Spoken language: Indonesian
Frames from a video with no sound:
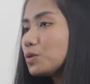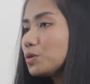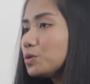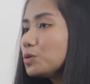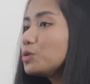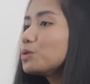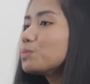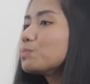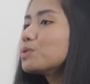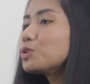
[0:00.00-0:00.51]

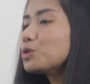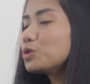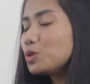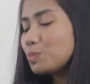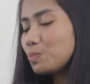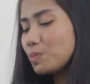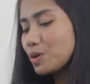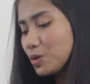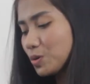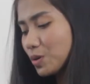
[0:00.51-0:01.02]
Untuk
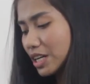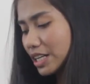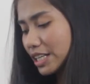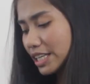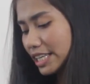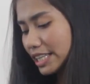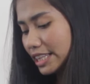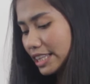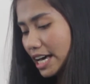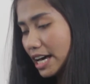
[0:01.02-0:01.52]
menutup renungan
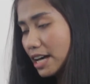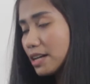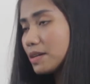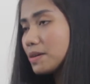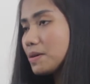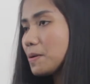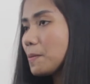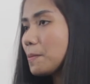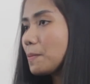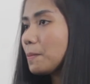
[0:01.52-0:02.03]

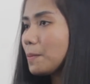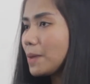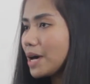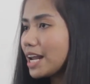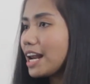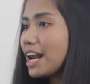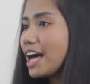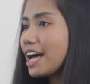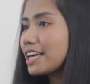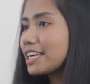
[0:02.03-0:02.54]
kita,
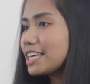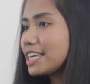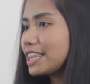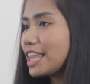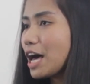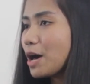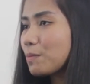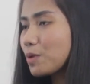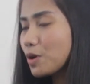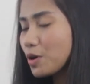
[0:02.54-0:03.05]
Marilah
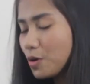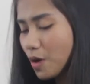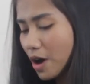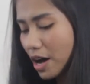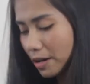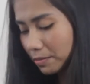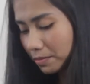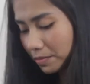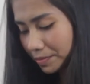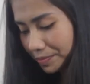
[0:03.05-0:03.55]
kita
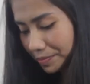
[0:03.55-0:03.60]
berdoa.